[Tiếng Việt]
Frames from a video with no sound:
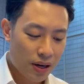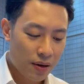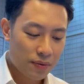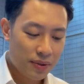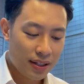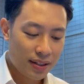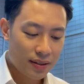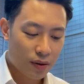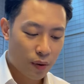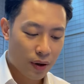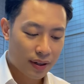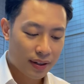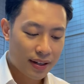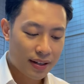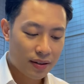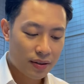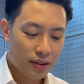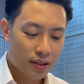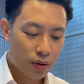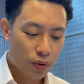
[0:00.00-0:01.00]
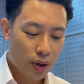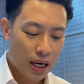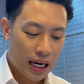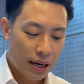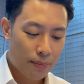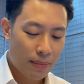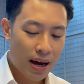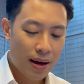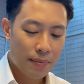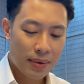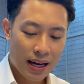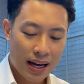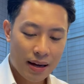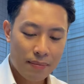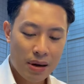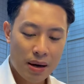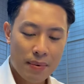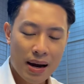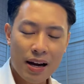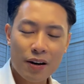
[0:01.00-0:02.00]
cao nhất ở Quảng Ninh chỉ khoảng là
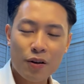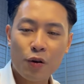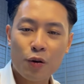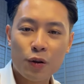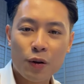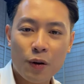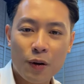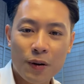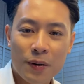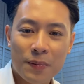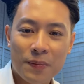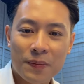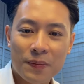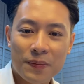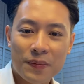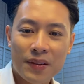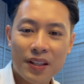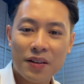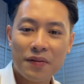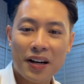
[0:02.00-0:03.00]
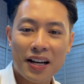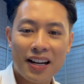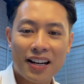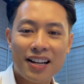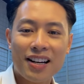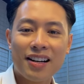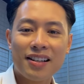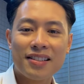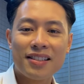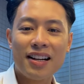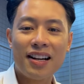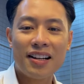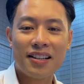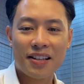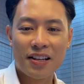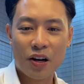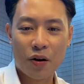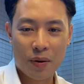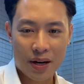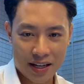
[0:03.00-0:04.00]
32 33 độ thôi. Như vậy là đỡ hơn rất là
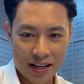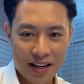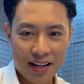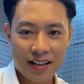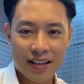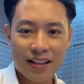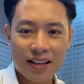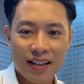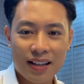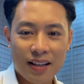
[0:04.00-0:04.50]
nhiều bạn nhé.